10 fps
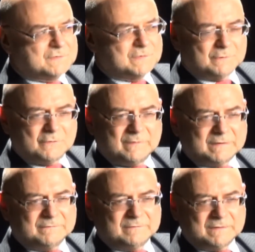Tak środków
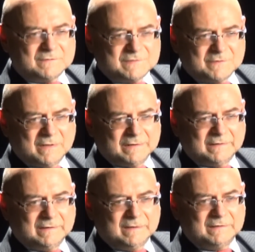aktywnego
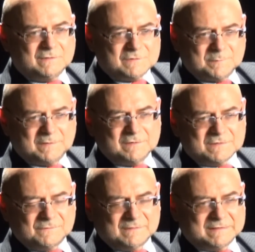działania, a nie do
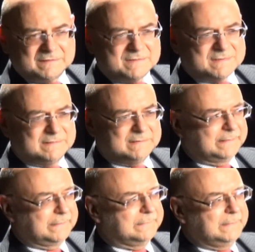szpiegostwa
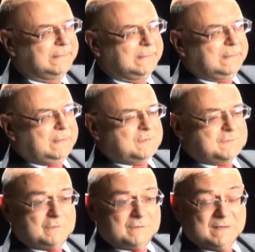tradycyjnego.
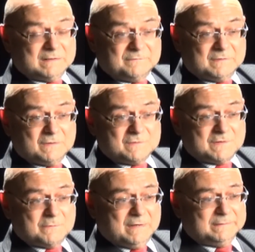Środki aktywnego
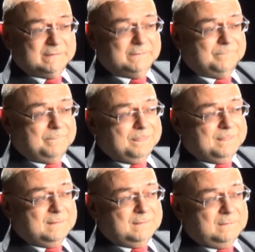działania
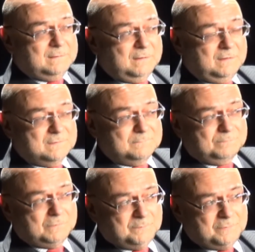mm, e,
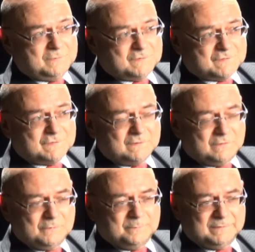to były trzy
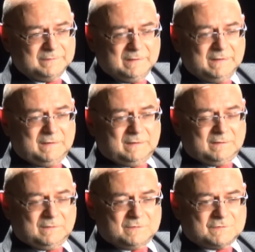grupy,
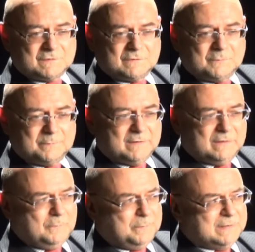e, trzy grupy
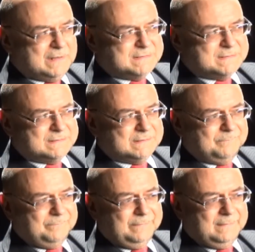
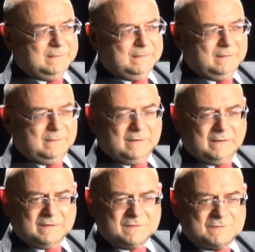operacji. Mm,
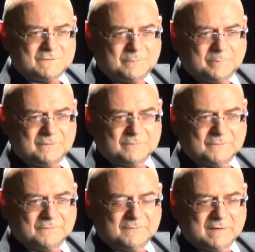agenci
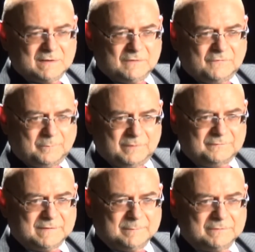wpływu wywierali
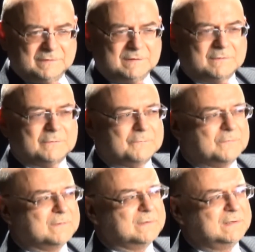wpływ na
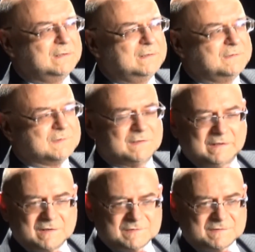polityków e, i
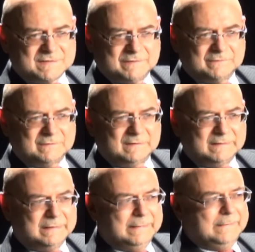dziennikarzy
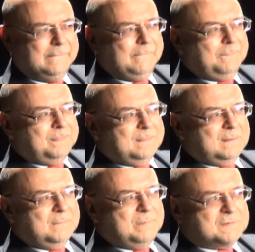zachodnich.
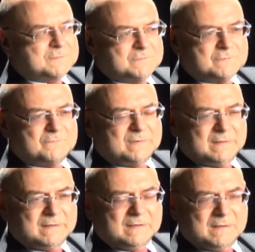Mm, bardzo dużą
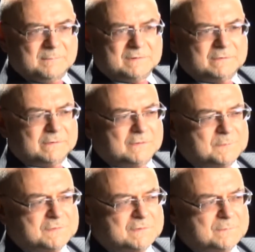wagę KGB do tego
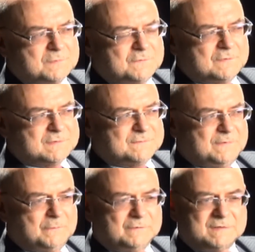przy, przywiązywało.